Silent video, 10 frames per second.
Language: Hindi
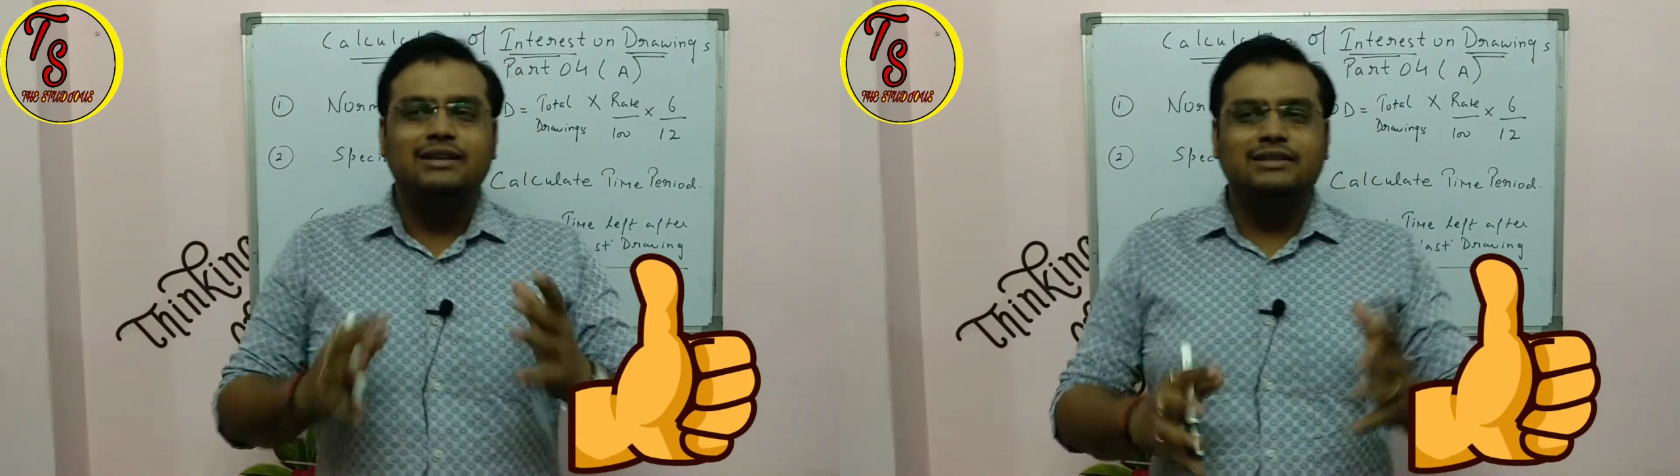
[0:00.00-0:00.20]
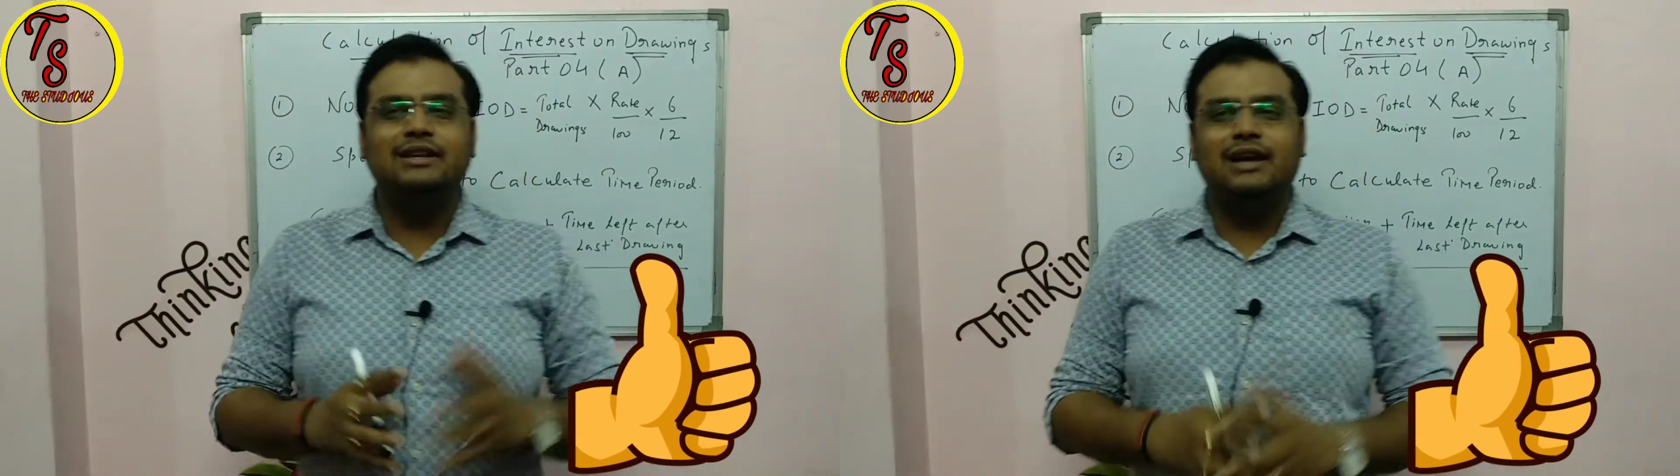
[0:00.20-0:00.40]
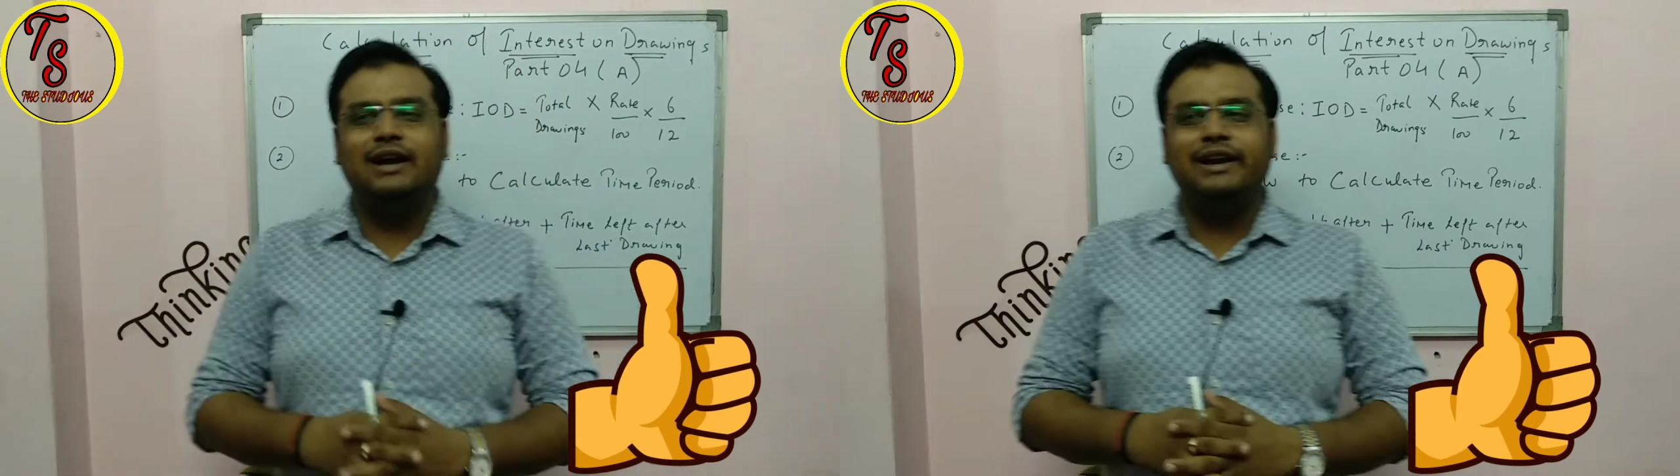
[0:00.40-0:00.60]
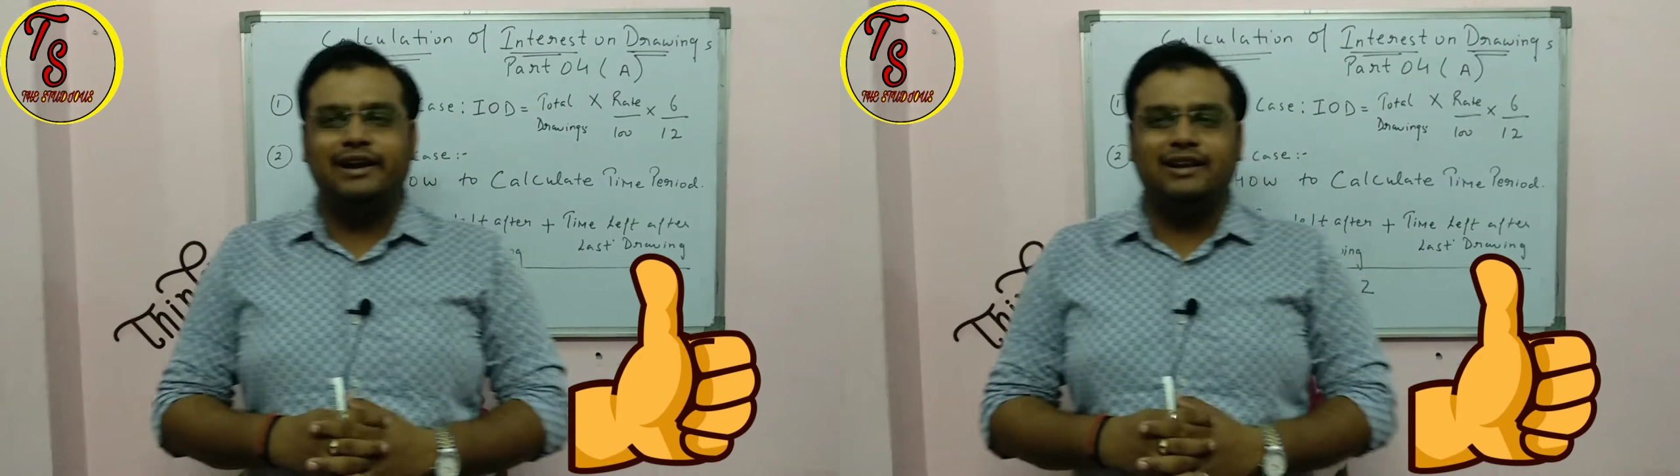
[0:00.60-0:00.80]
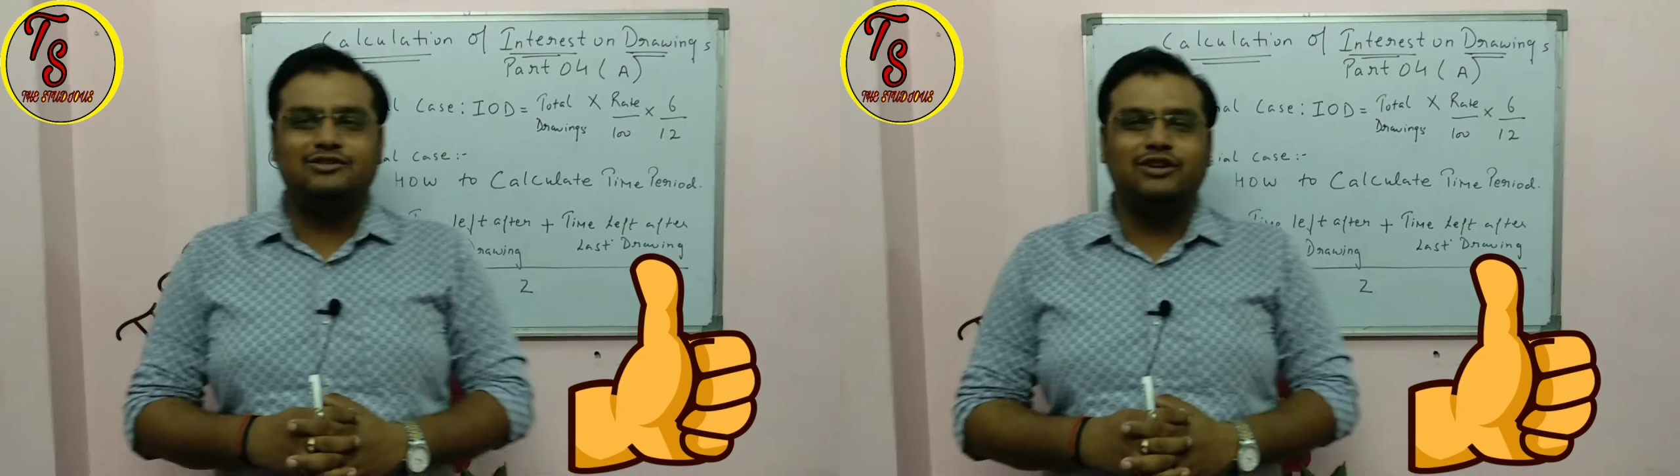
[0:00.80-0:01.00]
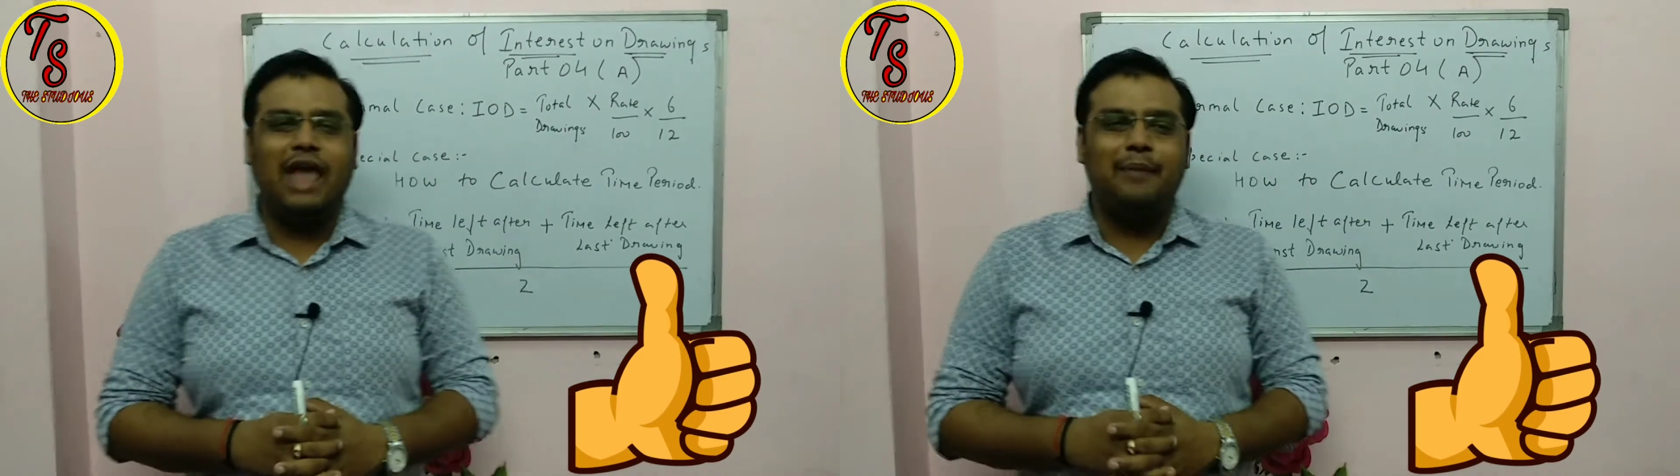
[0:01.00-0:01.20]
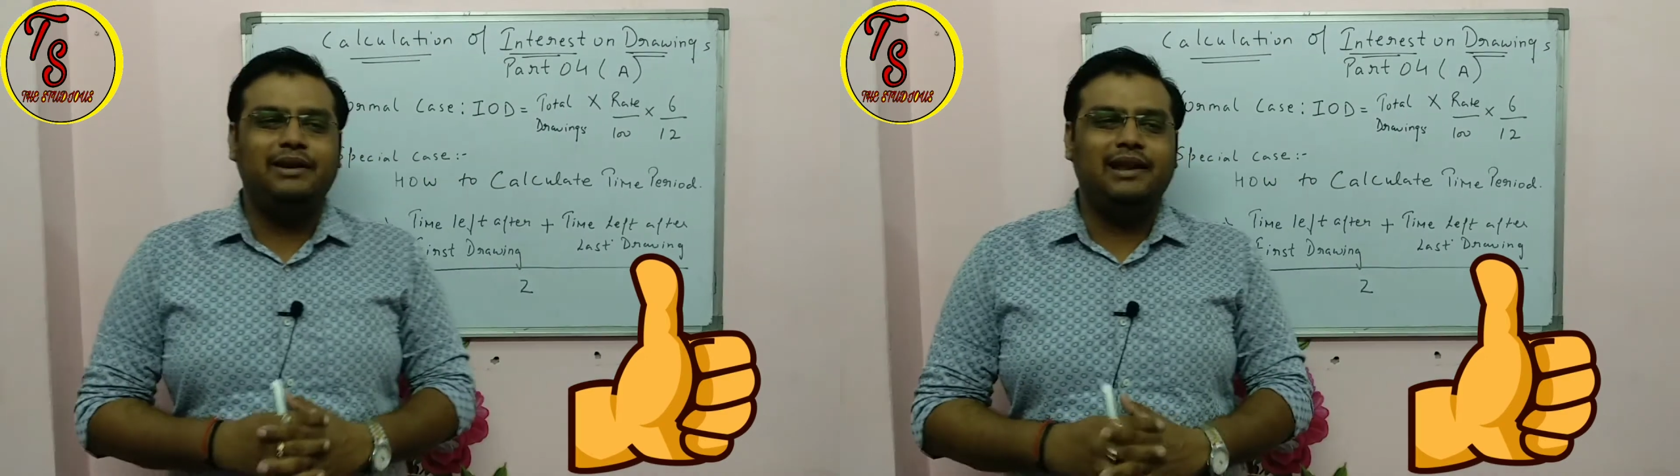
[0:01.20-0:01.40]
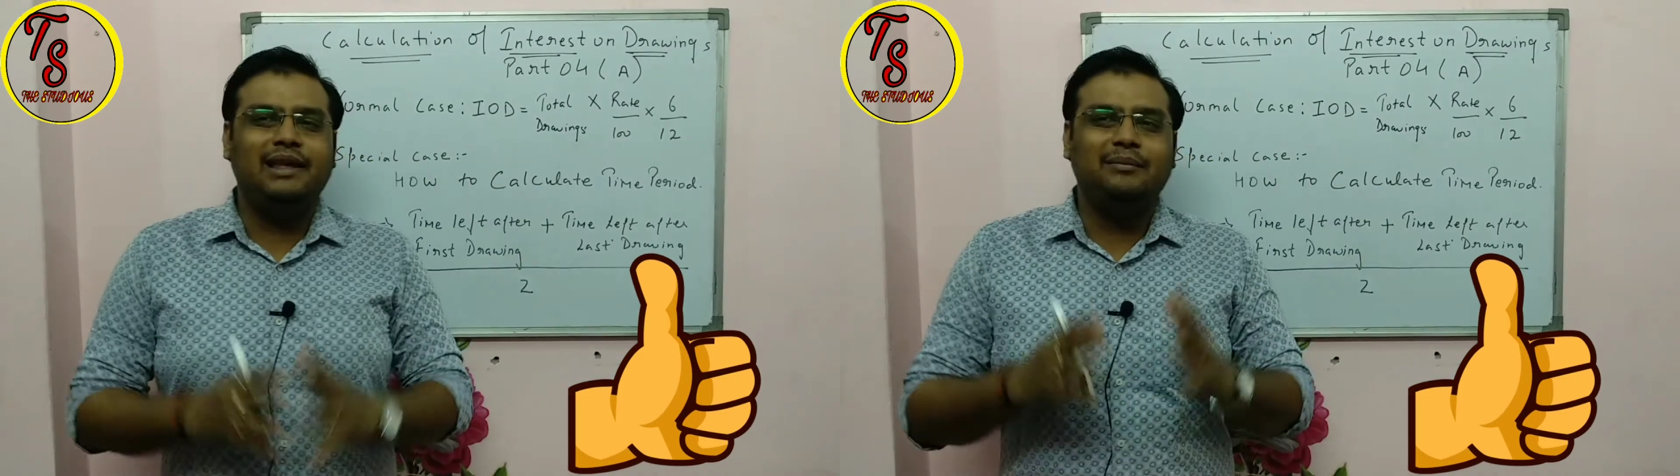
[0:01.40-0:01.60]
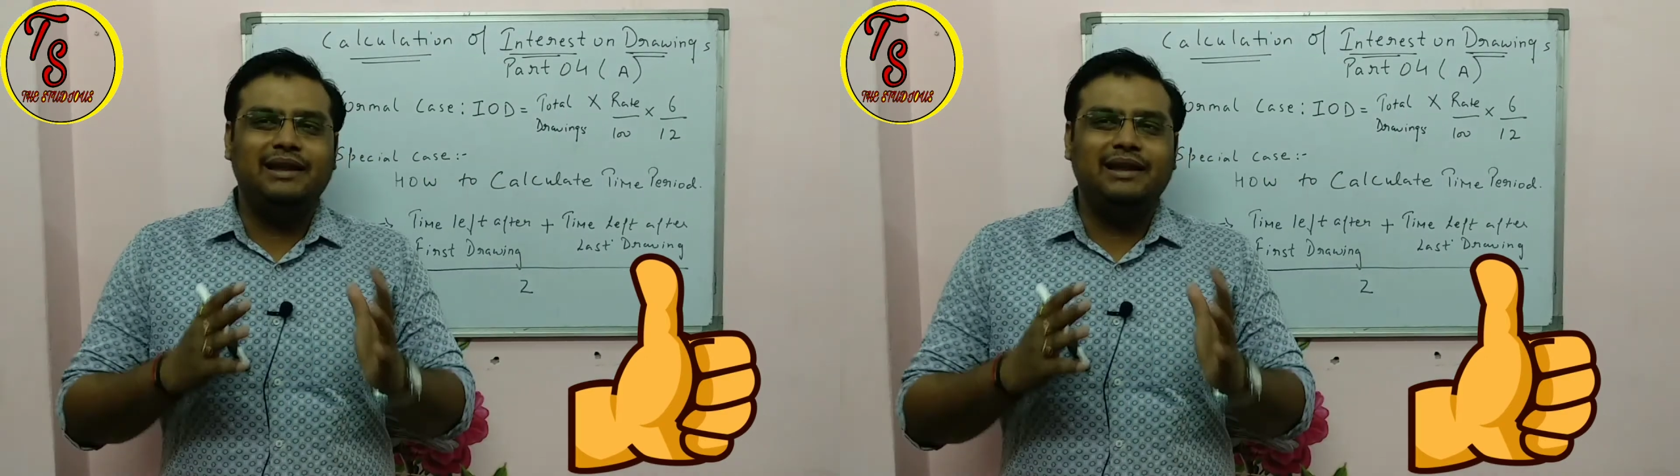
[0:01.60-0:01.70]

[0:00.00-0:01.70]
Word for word: जी हाँ इंटरेस्ट ऑन कैपिटल की